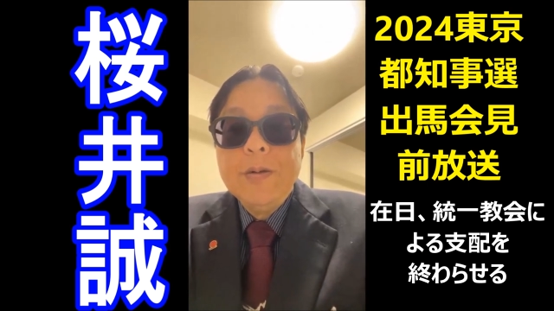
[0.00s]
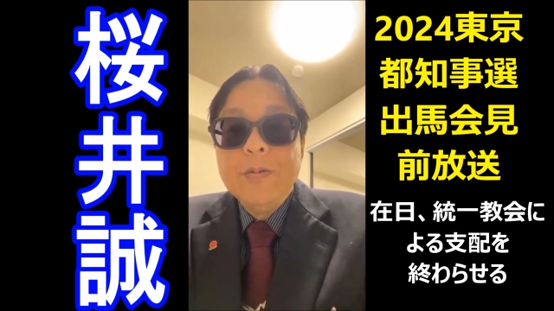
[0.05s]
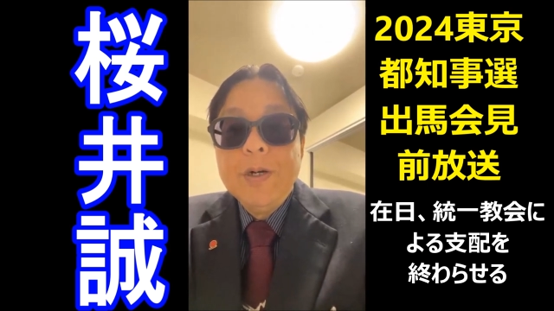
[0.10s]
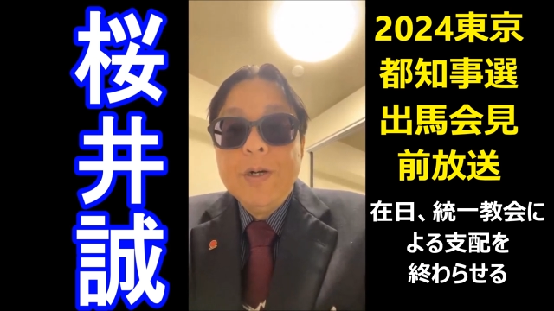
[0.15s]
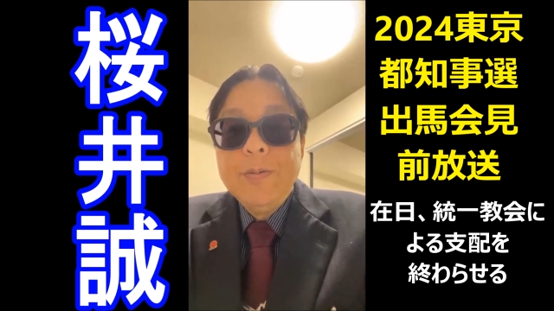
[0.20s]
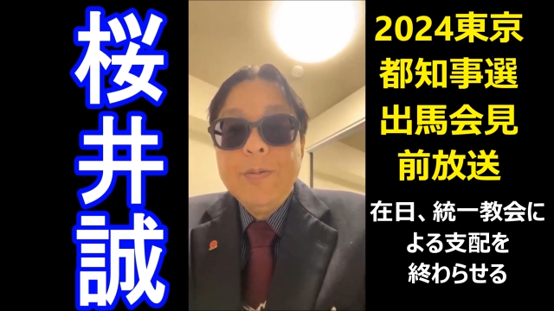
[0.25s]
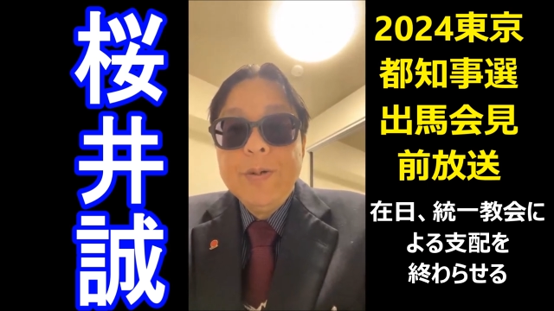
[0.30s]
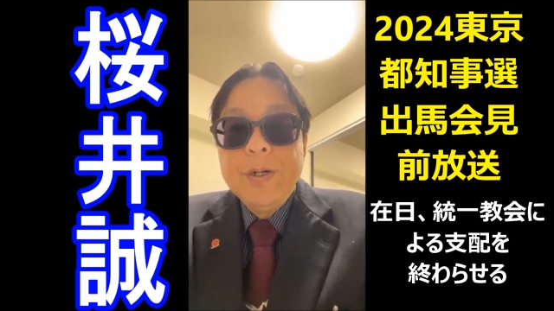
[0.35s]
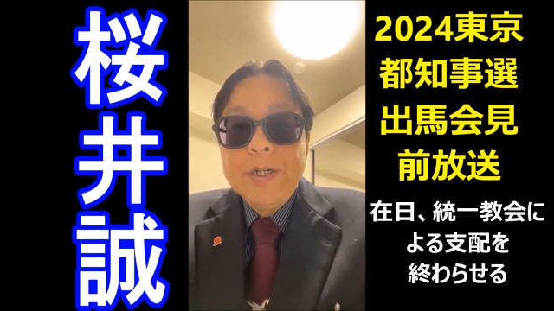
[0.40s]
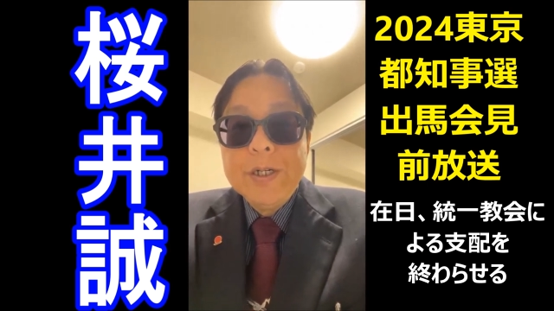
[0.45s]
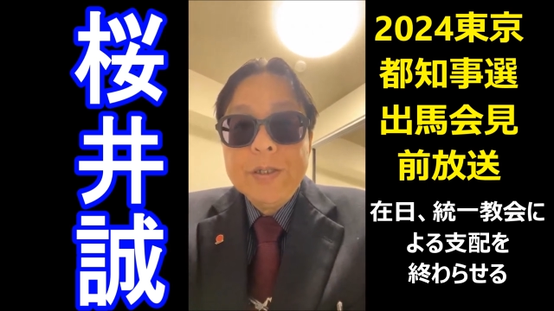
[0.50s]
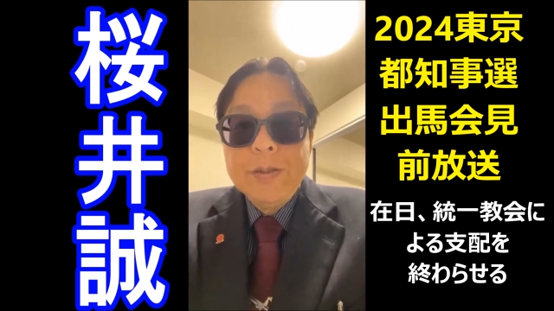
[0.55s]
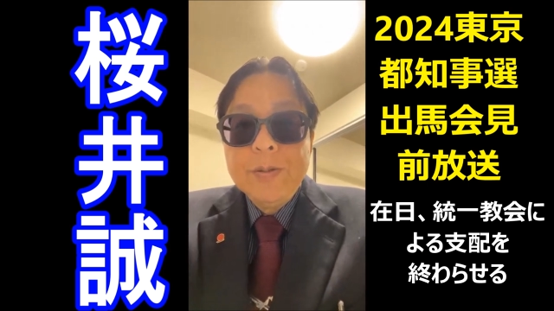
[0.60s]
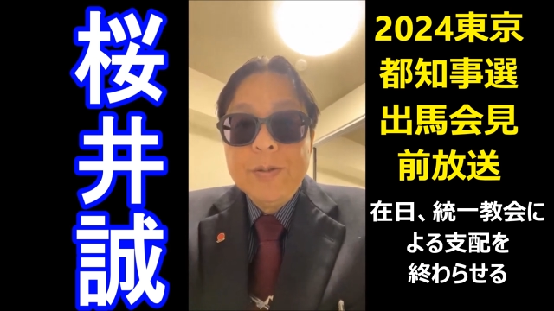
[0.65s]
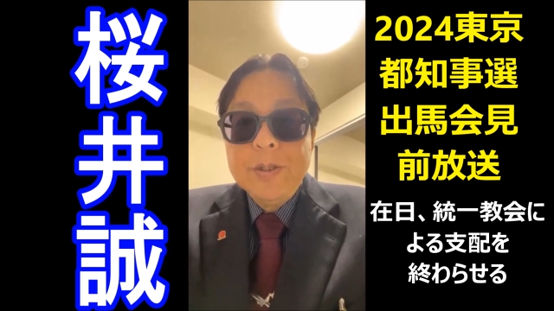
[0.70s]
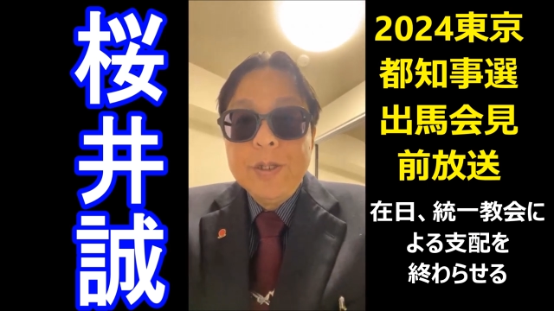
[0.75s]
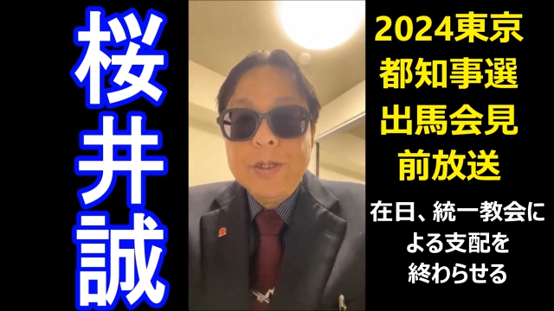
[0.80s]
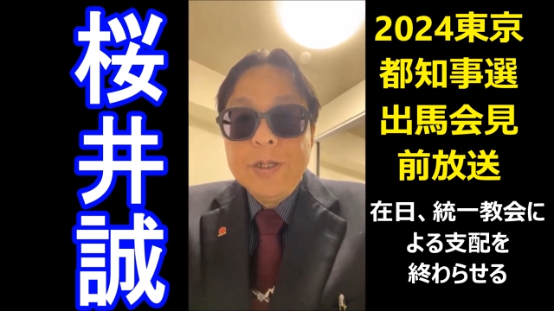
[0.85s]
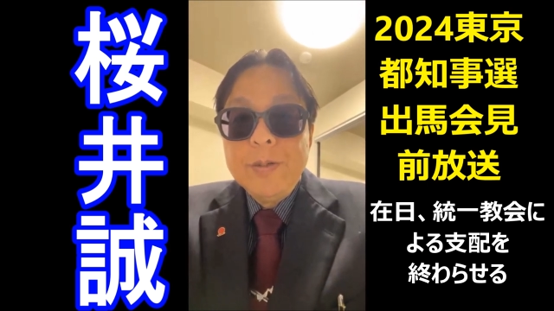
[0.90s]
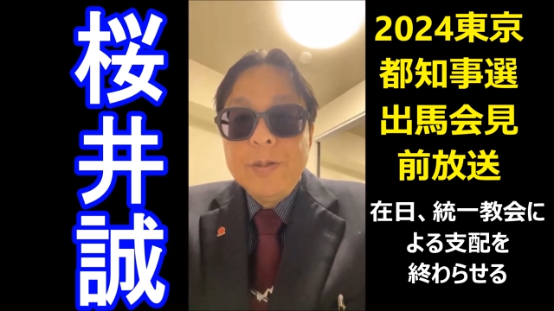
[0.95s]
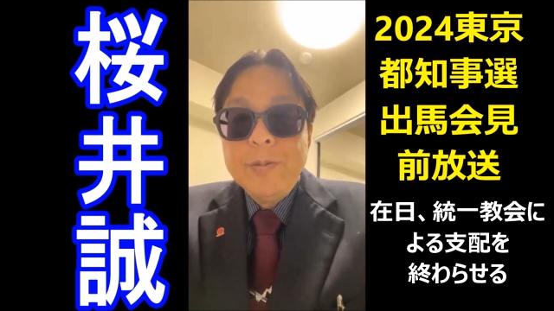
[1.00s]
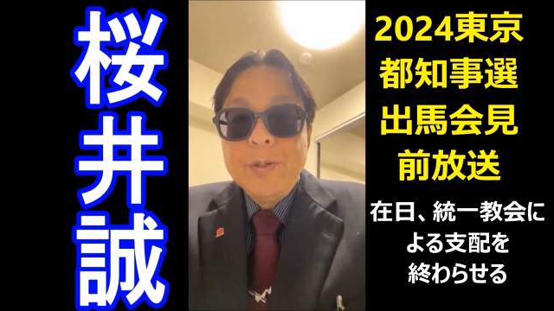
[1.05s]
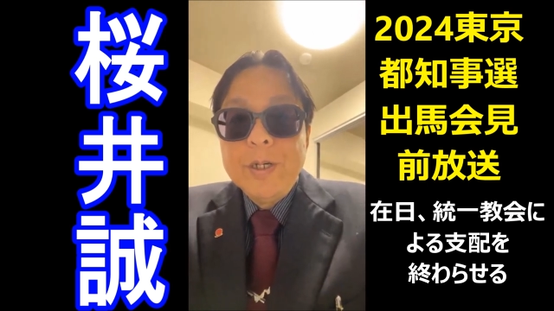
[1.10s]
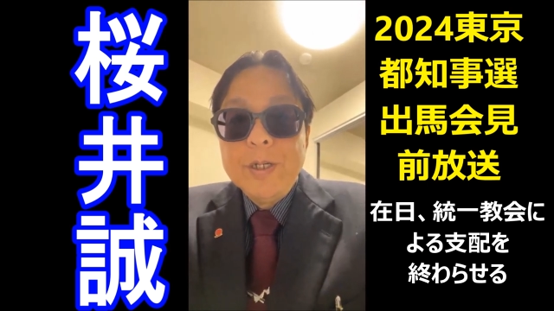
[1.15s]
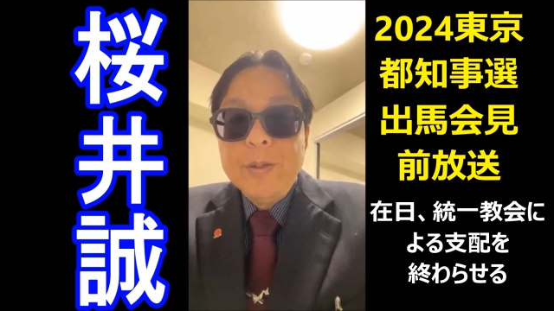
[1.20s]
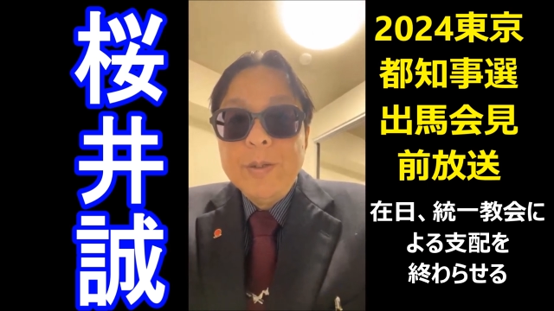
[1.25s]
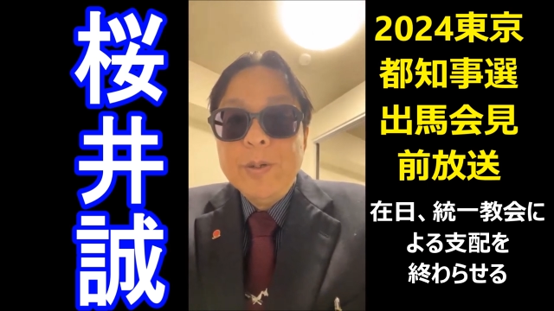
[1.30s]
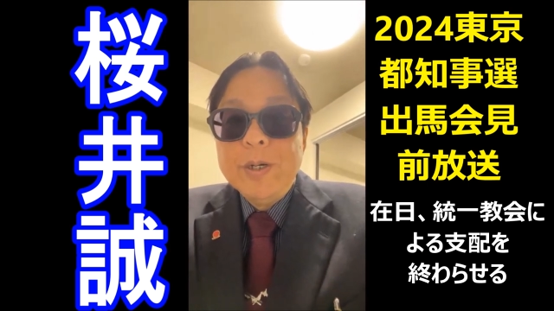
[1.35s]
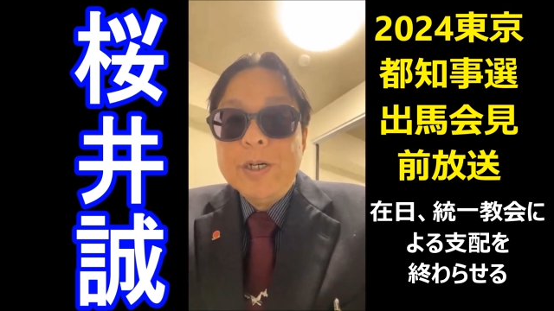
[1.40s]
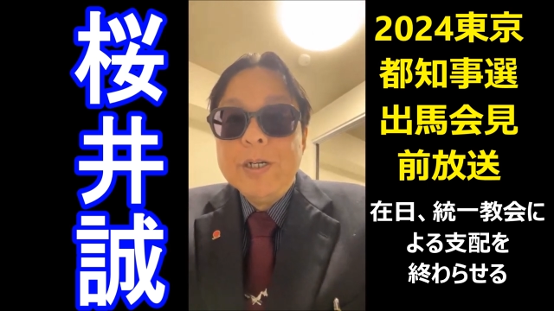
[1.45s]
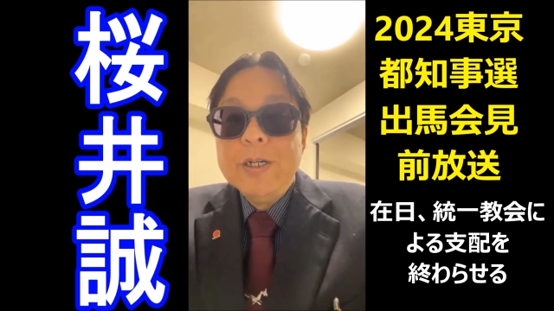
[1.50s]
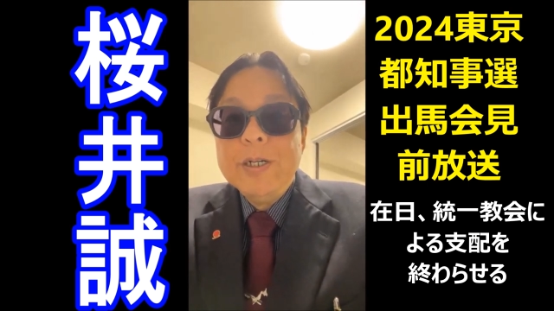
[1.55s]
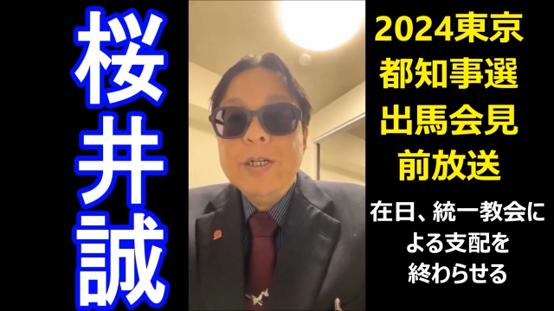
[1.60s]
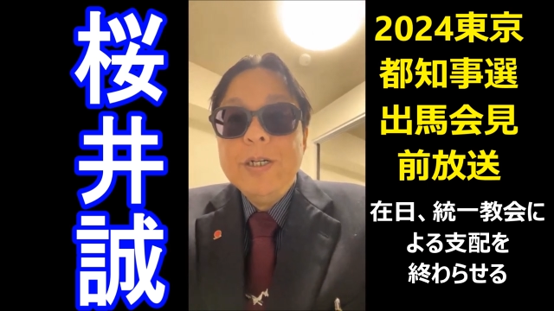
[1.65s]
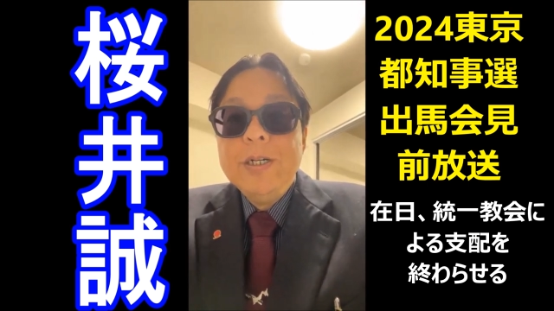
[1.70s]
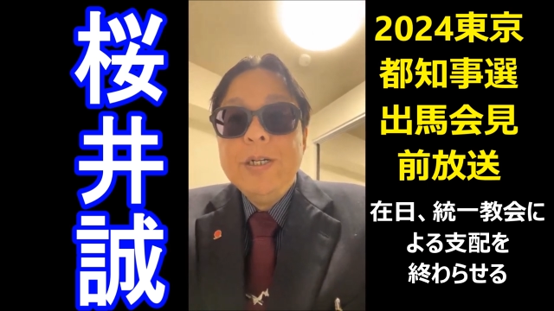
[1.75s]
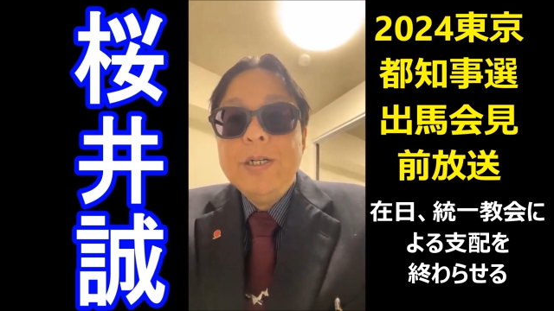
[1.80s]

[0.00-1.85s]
Wi-Fi が通ってない場合には、